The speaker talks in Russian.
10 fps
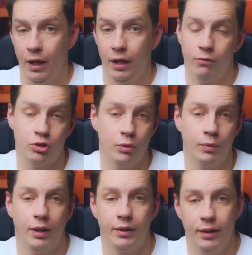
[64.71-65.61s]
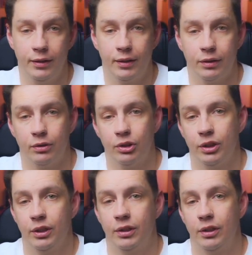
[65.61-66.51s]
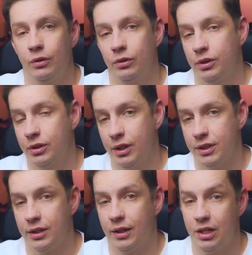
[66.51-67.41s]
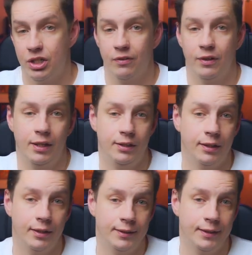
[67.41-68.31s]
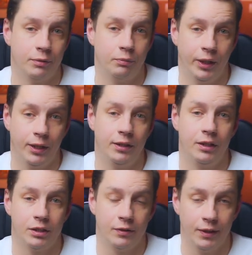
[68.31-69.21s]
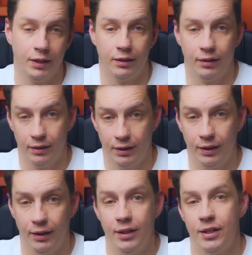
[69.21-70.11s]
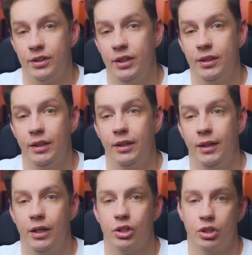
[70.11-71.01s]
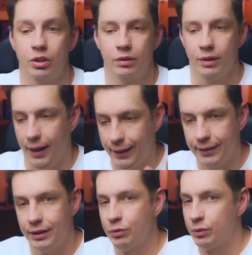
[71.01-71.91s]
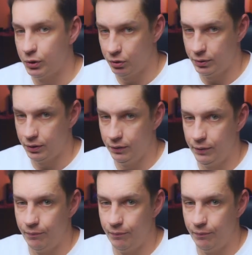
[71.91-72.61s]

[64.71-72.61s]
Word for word: И вот чтобы каналы, которые делают интересный, качественный IT-контент, находили своих э, зрителей, я решил как-то этому способствовать.